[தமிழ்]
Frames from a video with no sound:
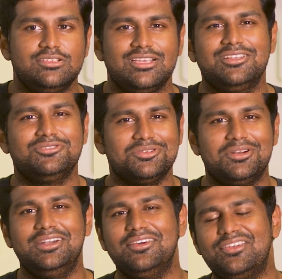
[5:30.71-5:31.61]
ஸோ இது கொஞ்சம்
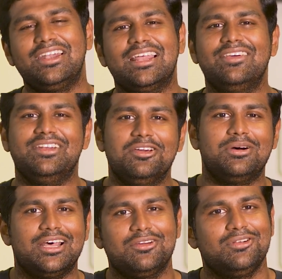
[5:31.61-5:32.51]
ஒரு டிஃப்ரெண்ட்டான
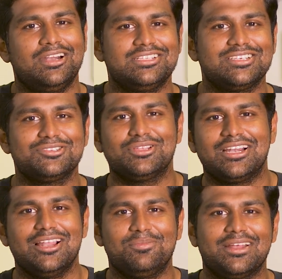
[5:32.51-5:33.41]
வீடியோவாக இருக்கும்னு நினச்சேன் ஸோ
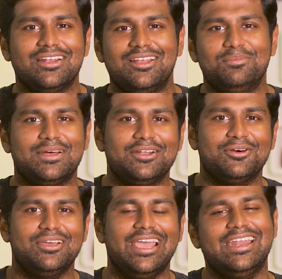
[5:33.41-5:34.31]
அதனால் பண்ணலான்னு
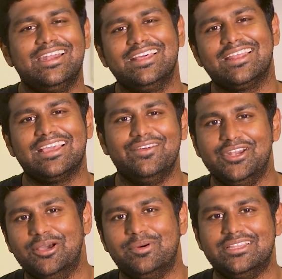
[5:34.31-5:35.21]
பண்ணோம் என்ன நினைக்கிறீங்க
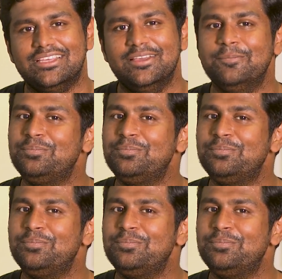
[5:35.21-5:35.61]
வீடியோ பற்றி